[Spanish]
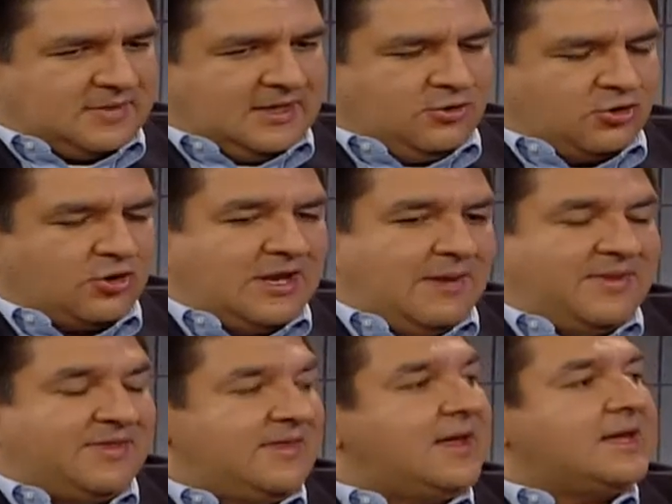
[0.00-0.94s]
yo creo que en la
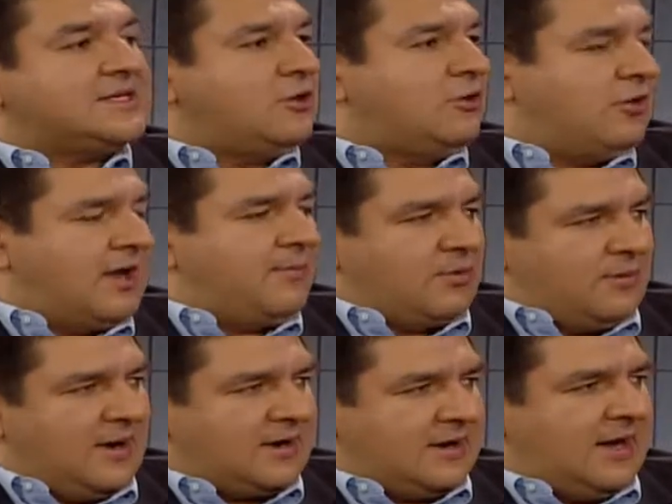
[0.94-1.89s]
medida en que se logre
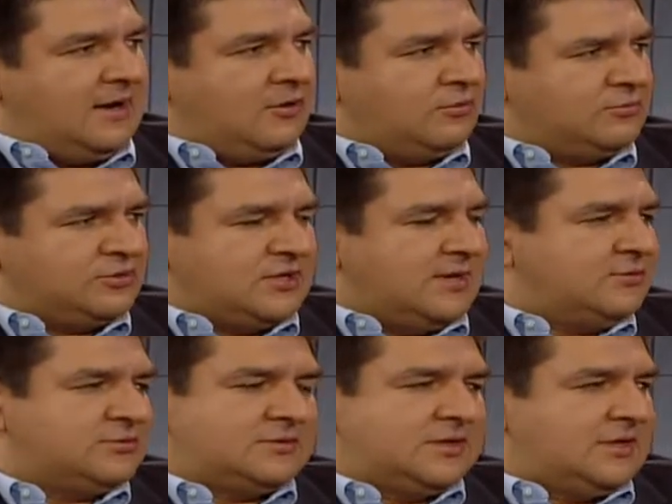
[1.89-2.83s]
aprobar algo, no
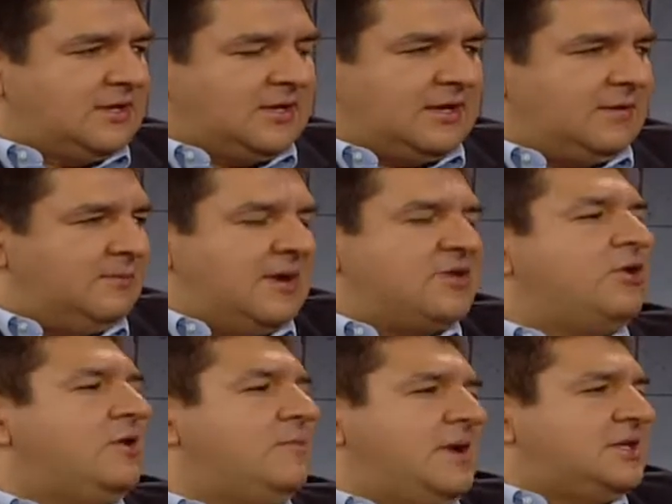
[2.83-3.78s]
digamos, eh,
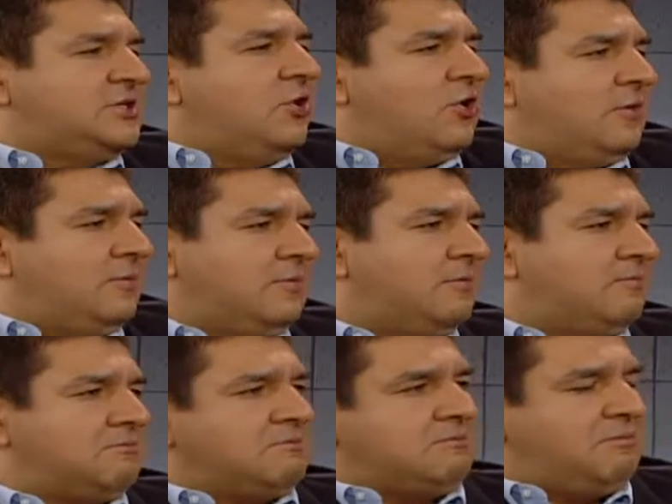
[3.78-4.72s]
mayor inversión
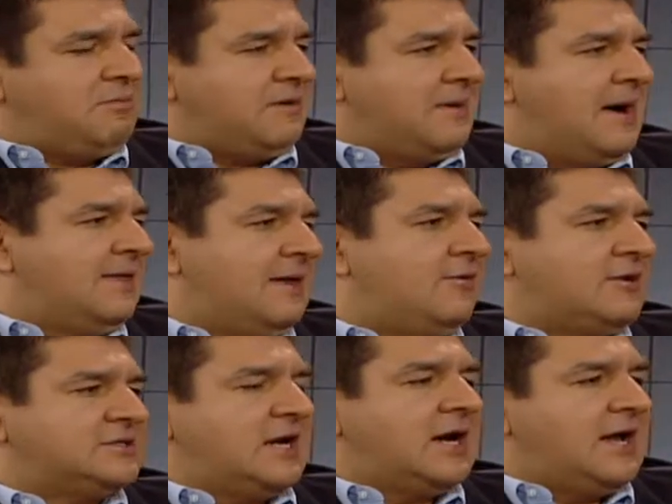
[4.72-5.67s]
privada
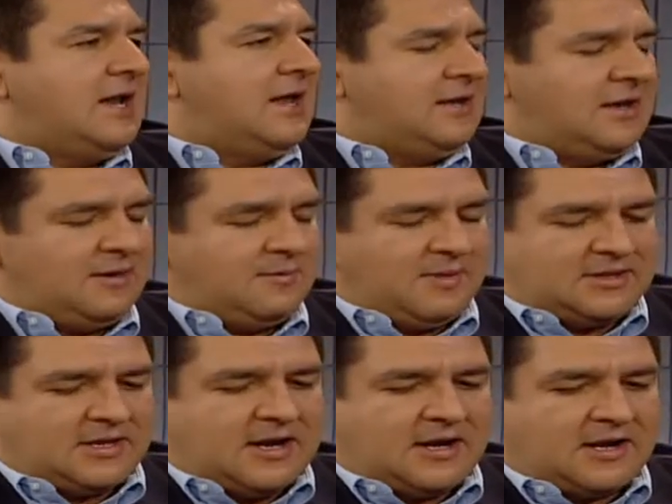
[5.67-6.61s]
o extranjera en,
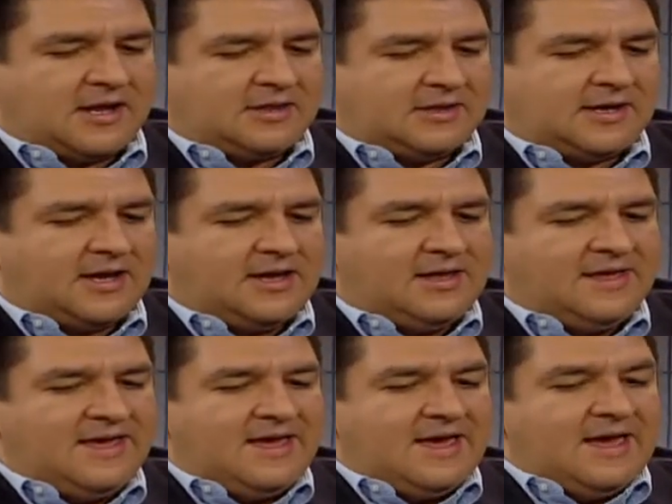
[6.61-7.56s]
materia energética,
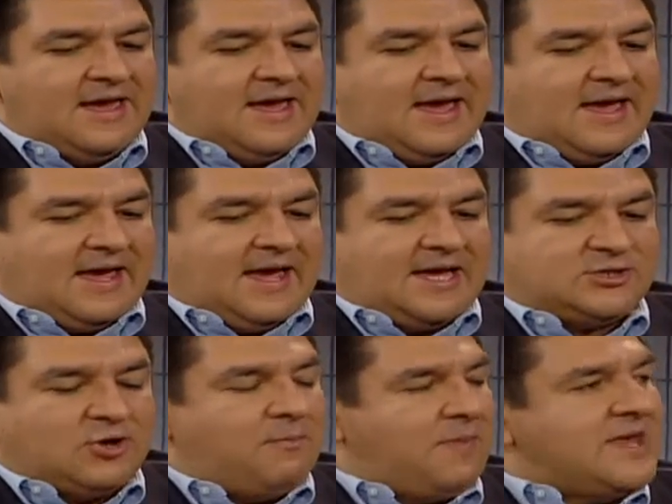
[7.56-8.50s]
eh,
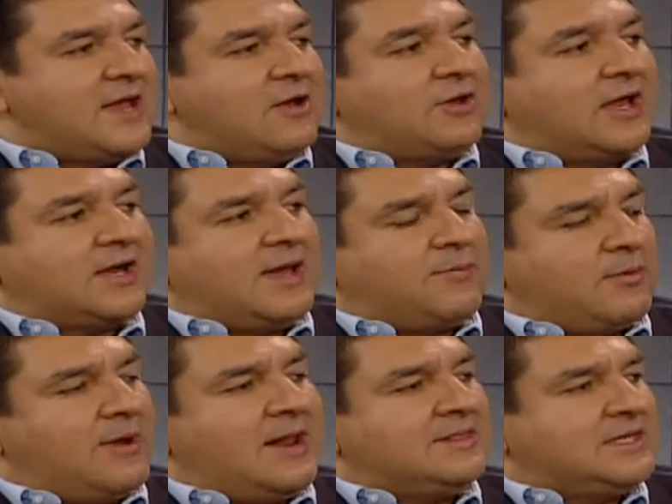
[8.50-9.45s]
eso a Peña lo querría
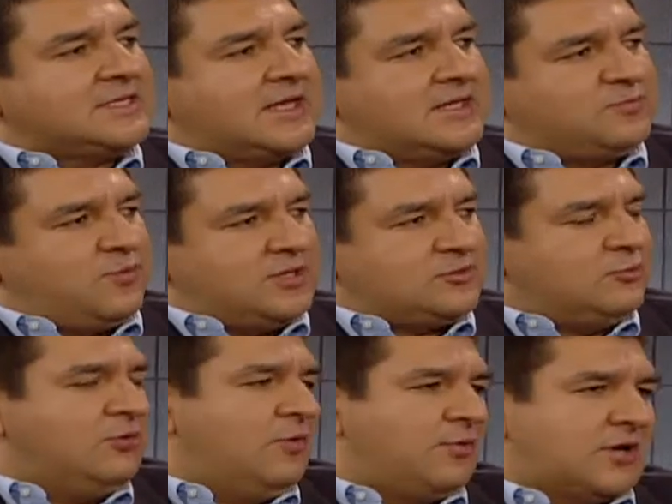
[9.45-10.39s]
aprobar antes que después.
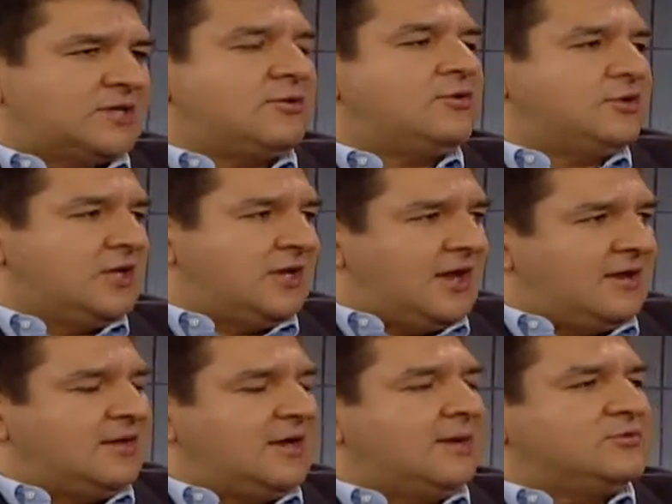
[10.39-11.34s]
Uno, porque es cuando
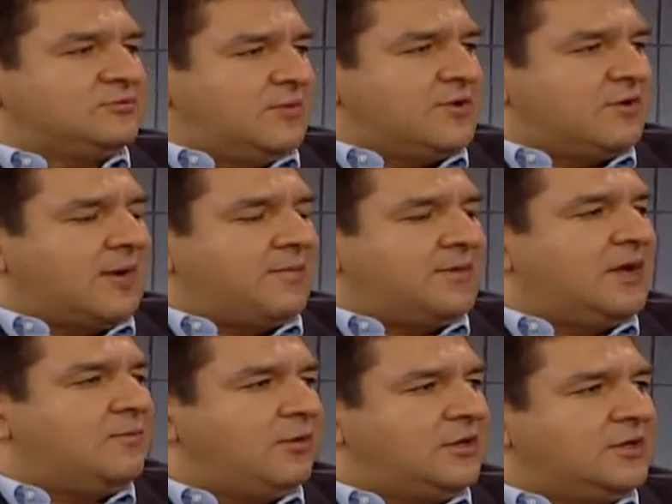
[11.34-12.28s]
tiene, digamos, un mayor
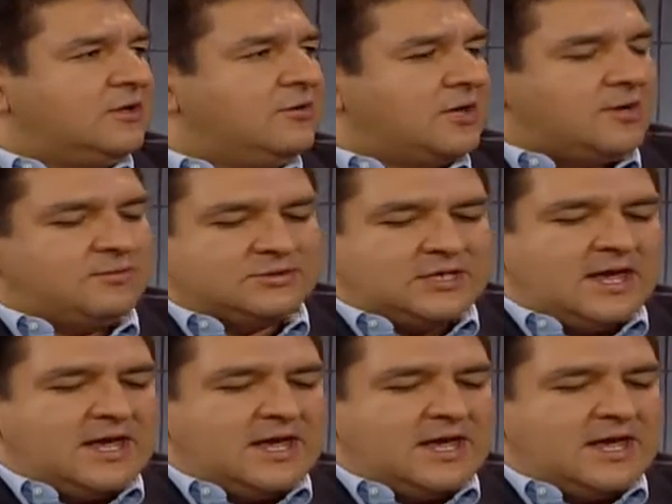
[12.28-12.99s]
capital político, digamos.